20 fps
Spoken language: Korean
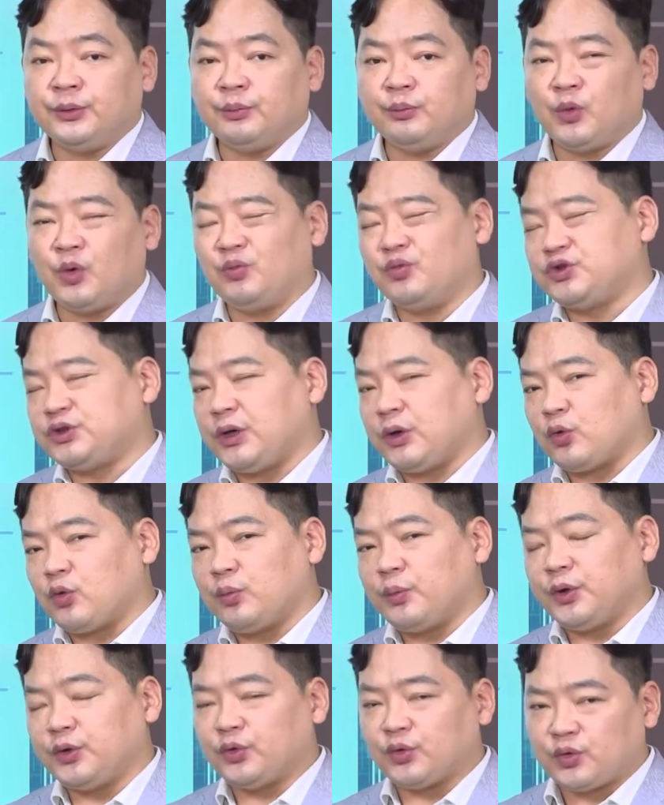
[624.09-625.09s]
뭐 무차익
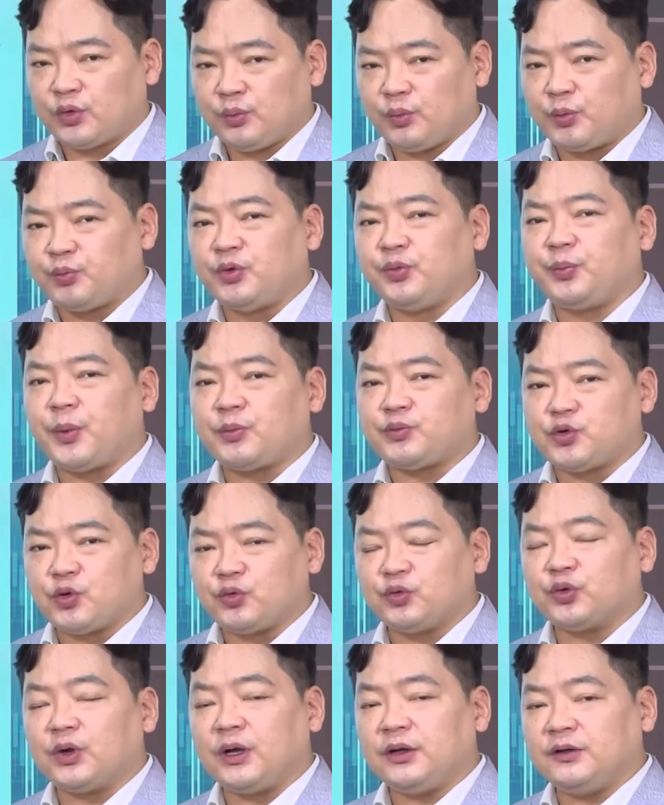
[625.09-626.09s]
공매도를 뭐
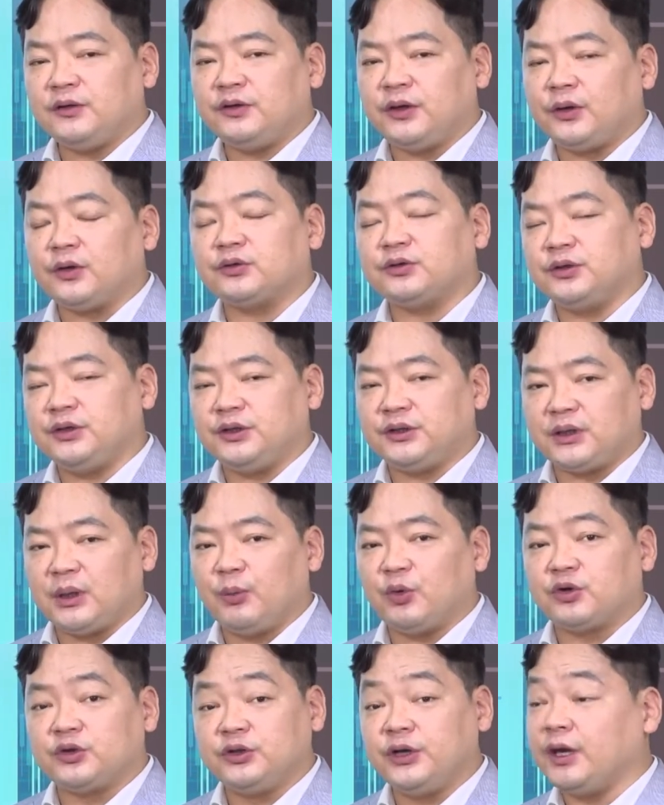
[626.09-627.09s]
불법적으로 하는 세력들이 있다.
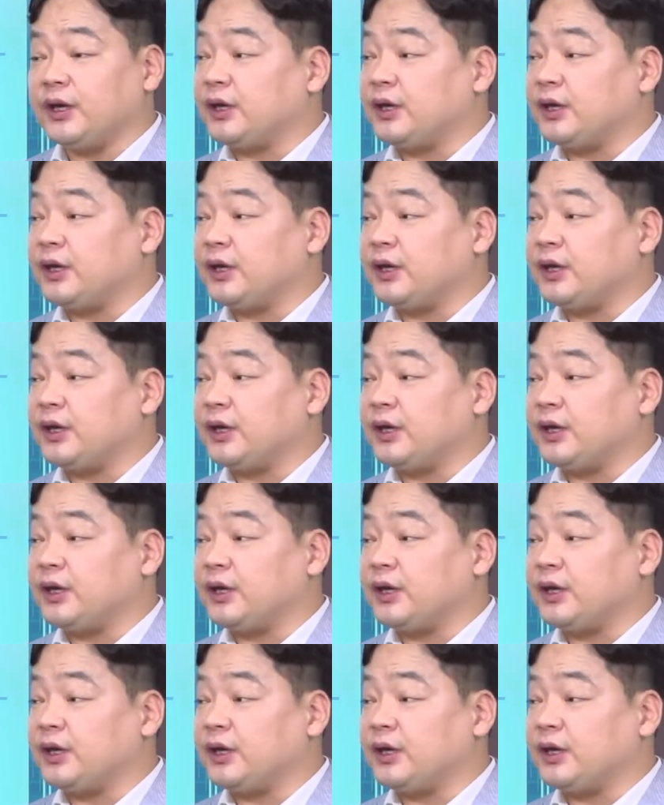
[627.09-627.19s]
뭐 그